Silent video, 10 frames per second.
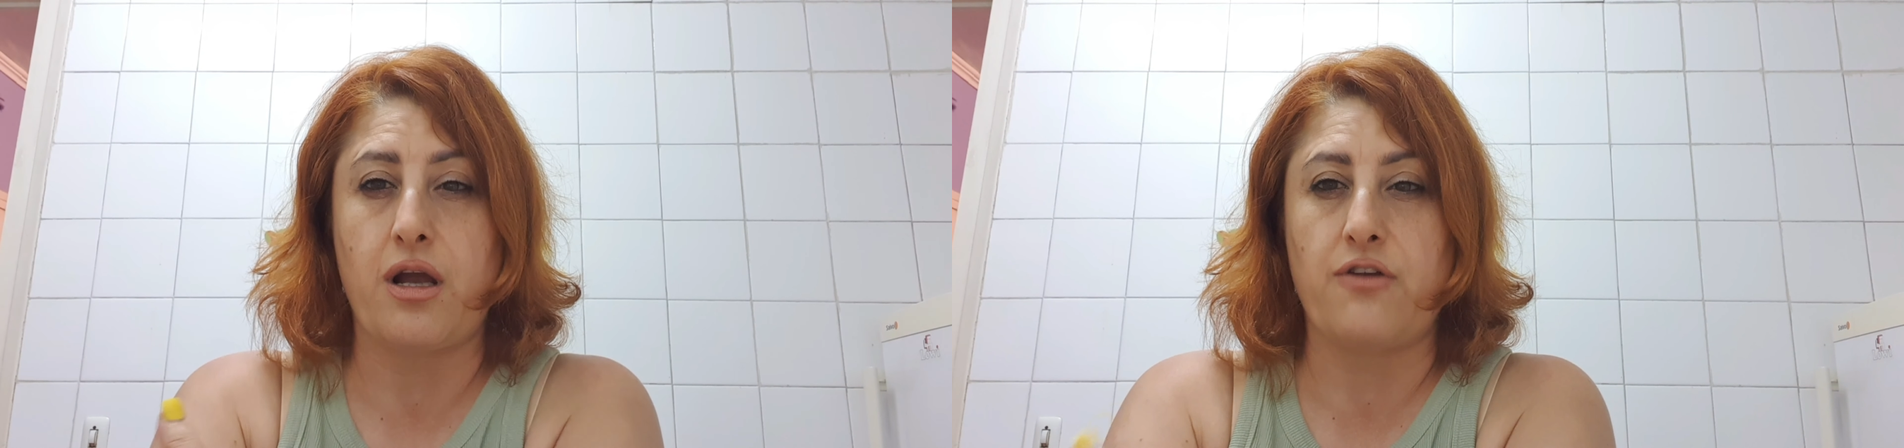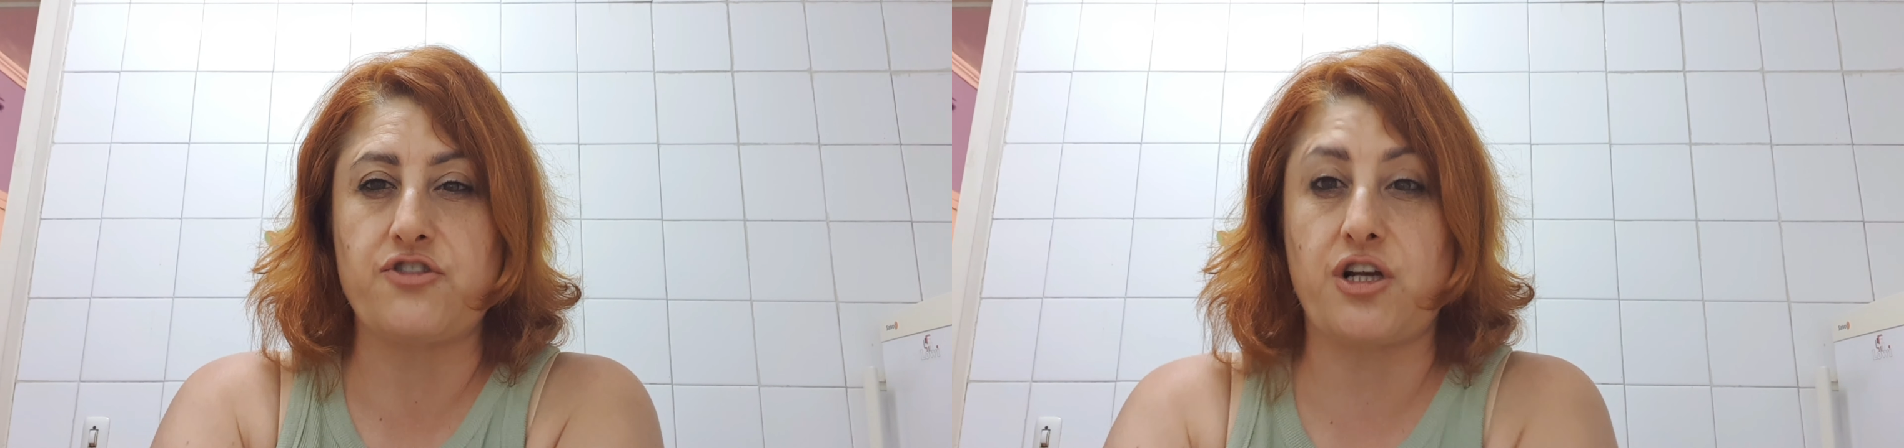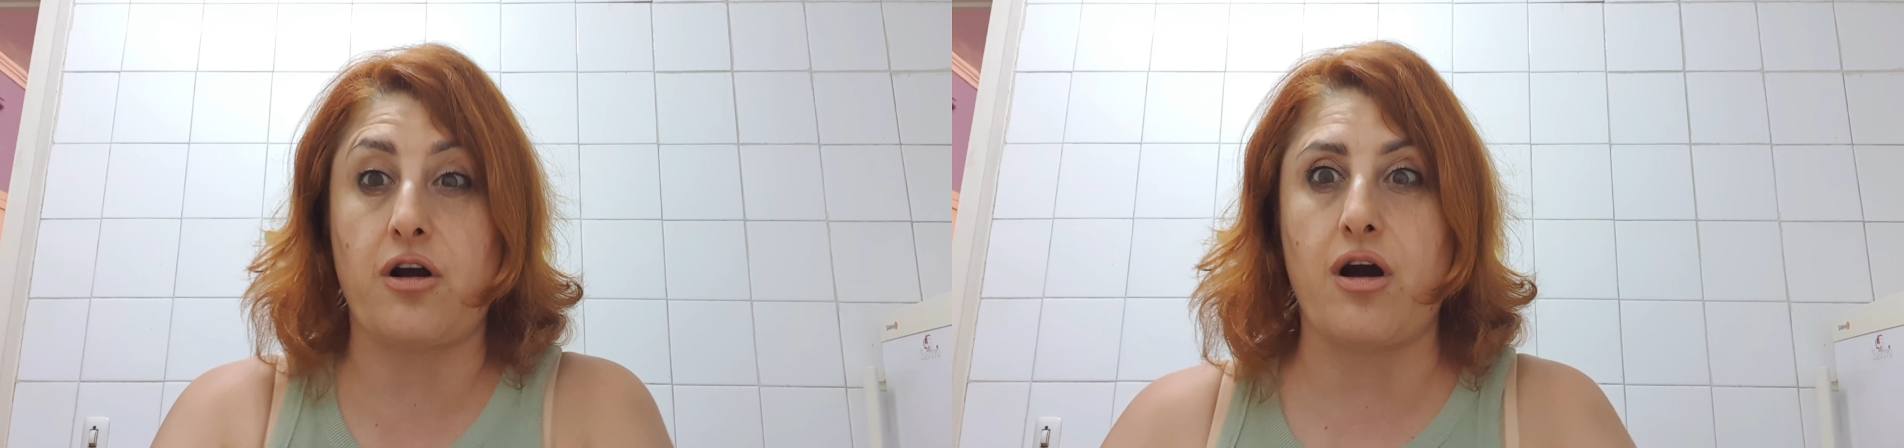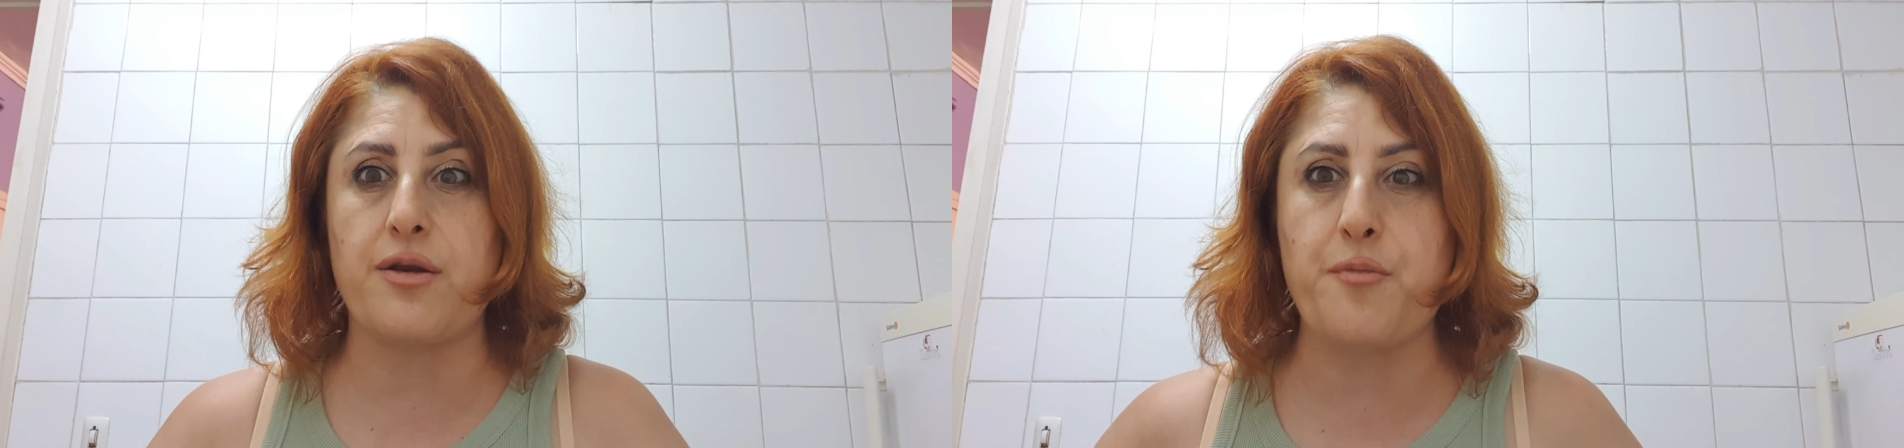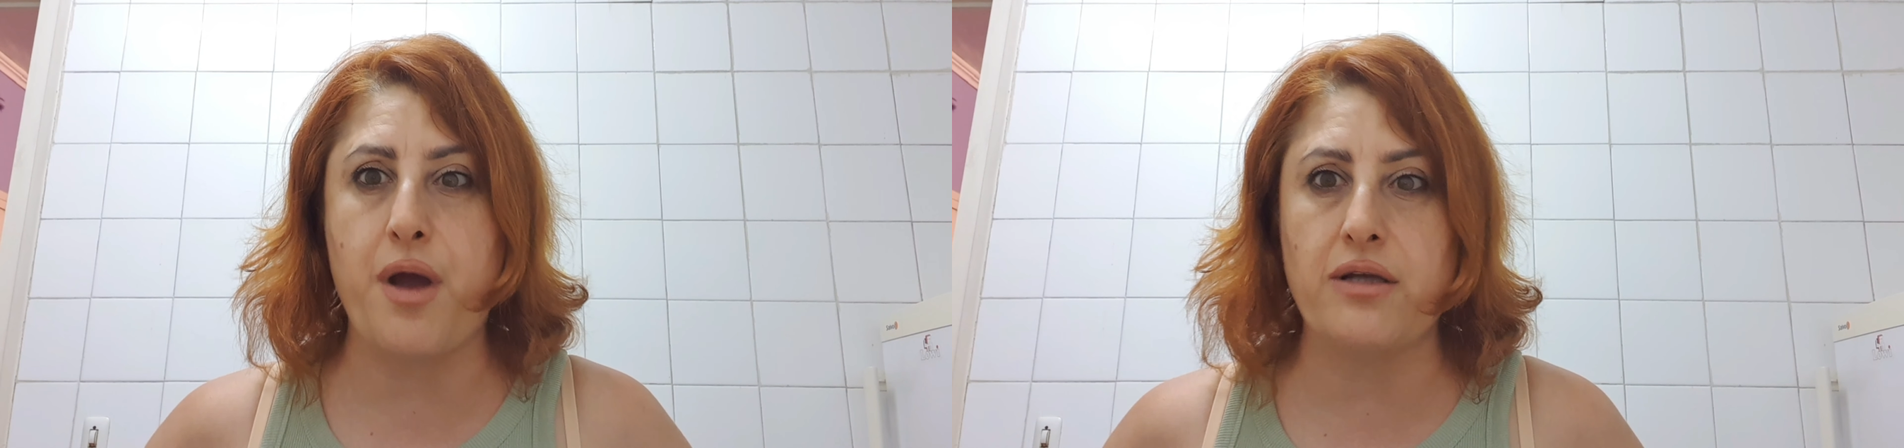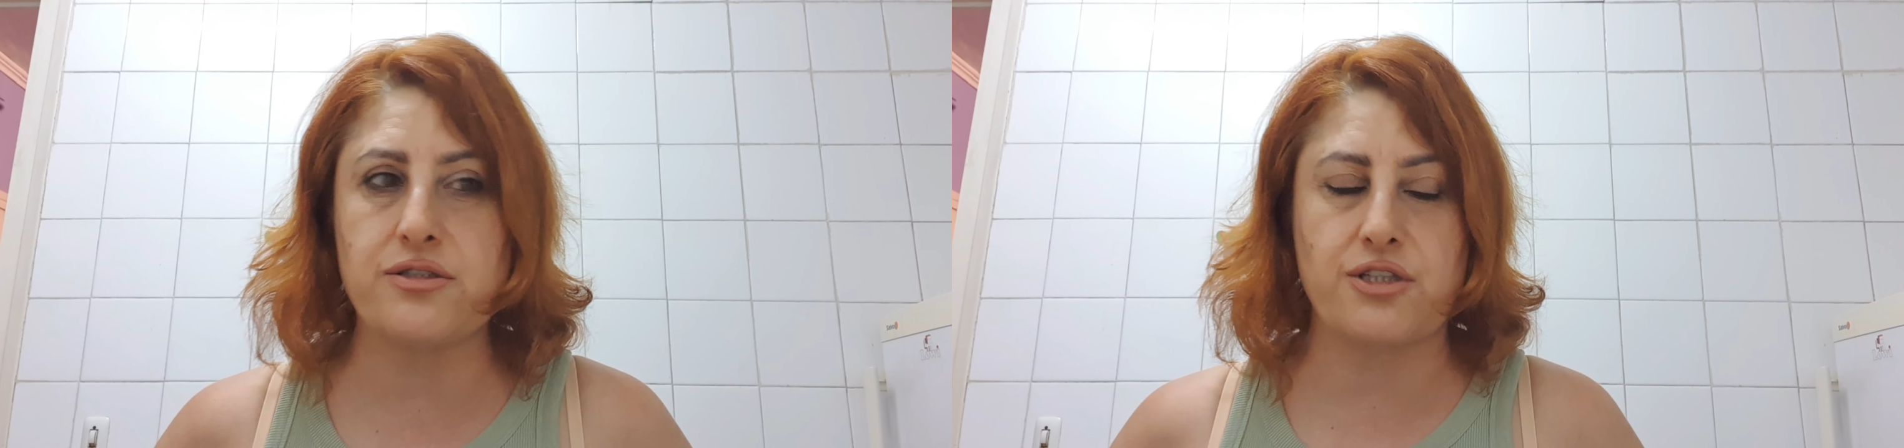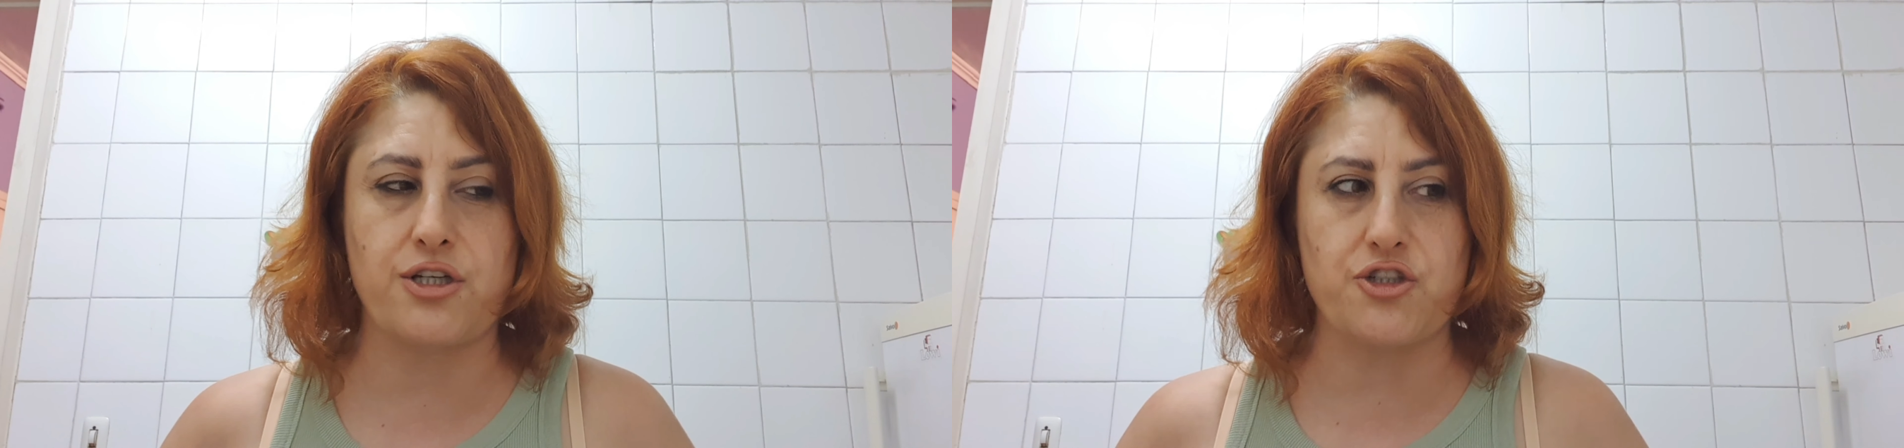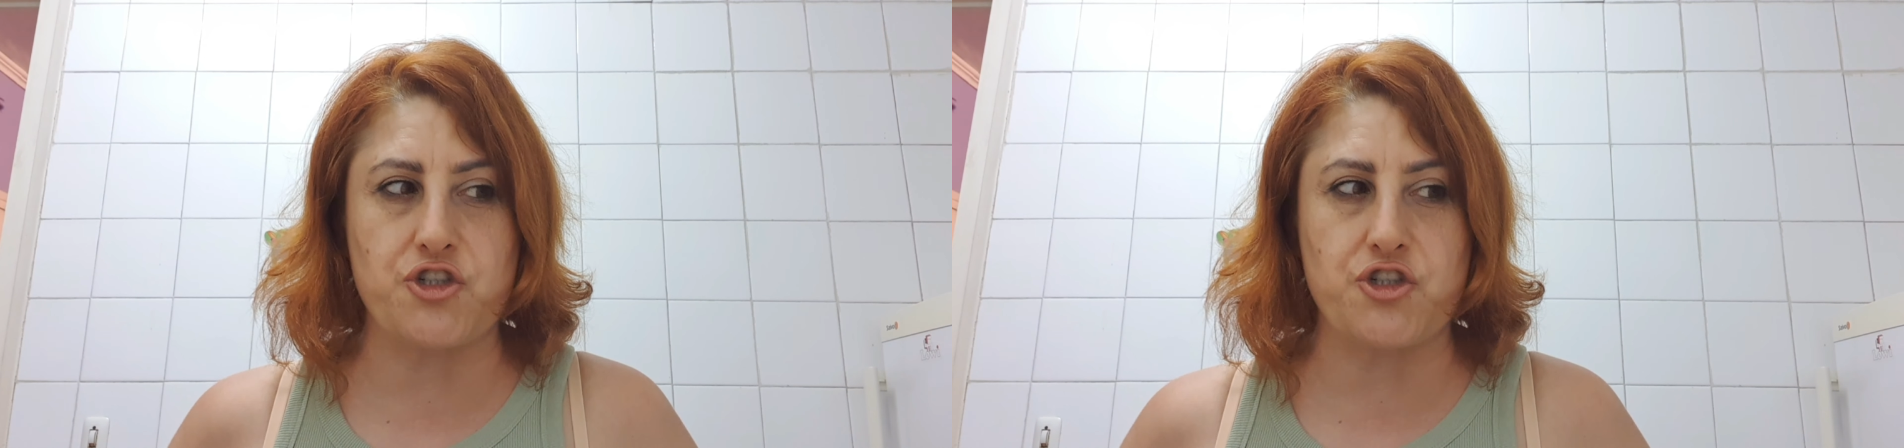всех армянских